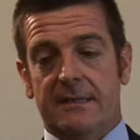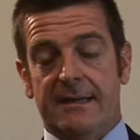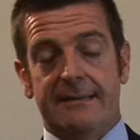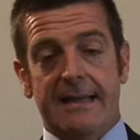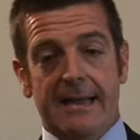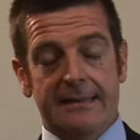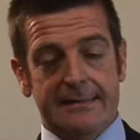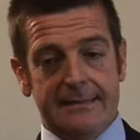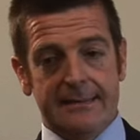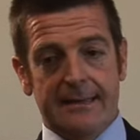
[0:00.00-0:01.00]
eh,
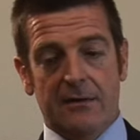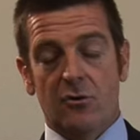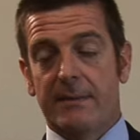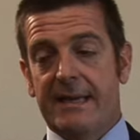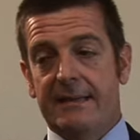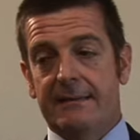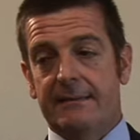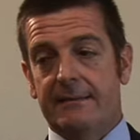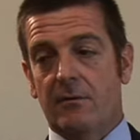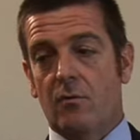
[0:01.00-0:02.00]
trattati
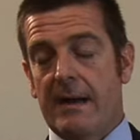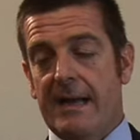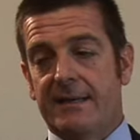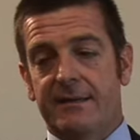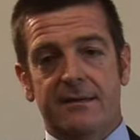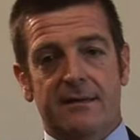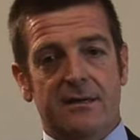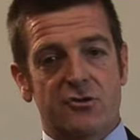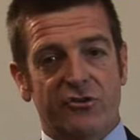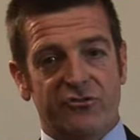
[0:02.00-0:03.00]
argomenti quali
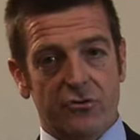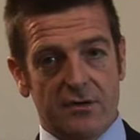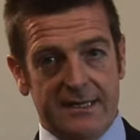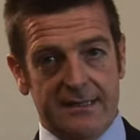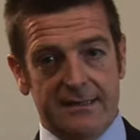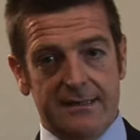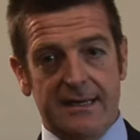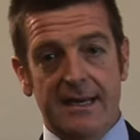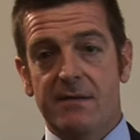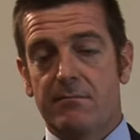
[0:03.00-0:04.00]
la gestione
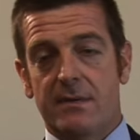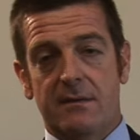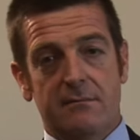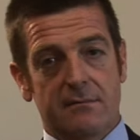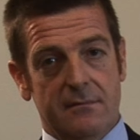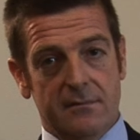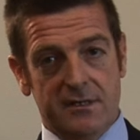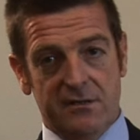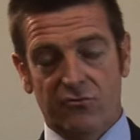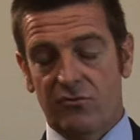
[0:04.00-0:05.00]
dei lembi,
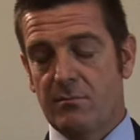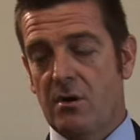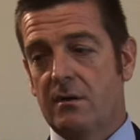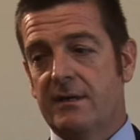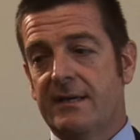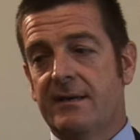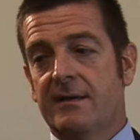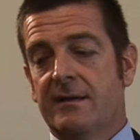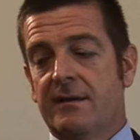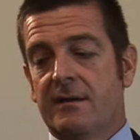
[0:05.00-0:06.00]
dei tessuti molli
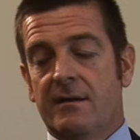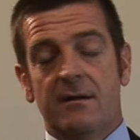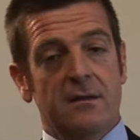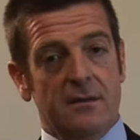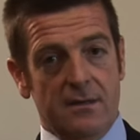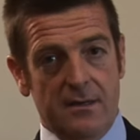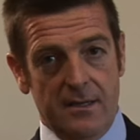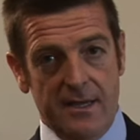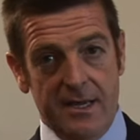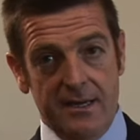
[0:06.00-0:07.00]

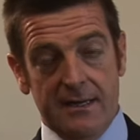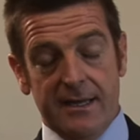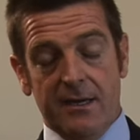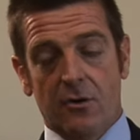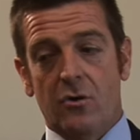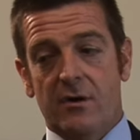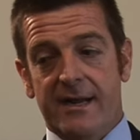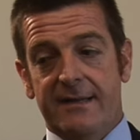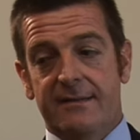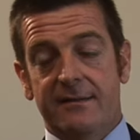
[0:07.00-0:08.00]
e le
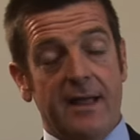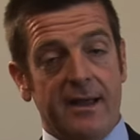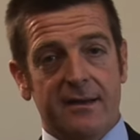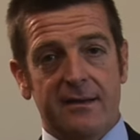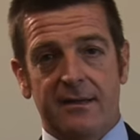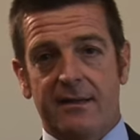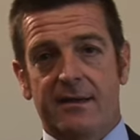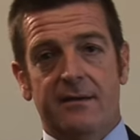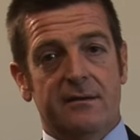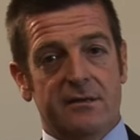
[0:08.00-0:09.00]
corrette
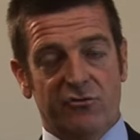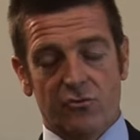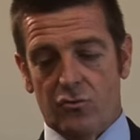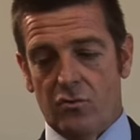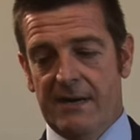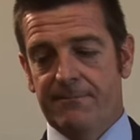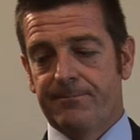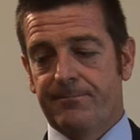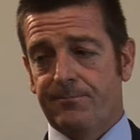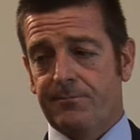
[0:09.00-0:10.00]
tecniche di sutura.